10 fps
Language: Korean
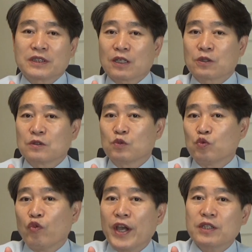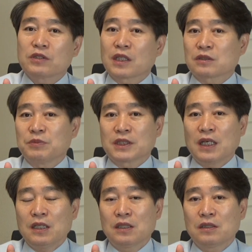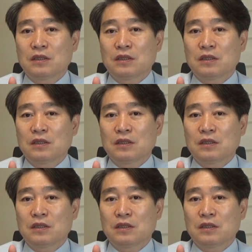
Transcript: 사건은 왜 일어났습니까?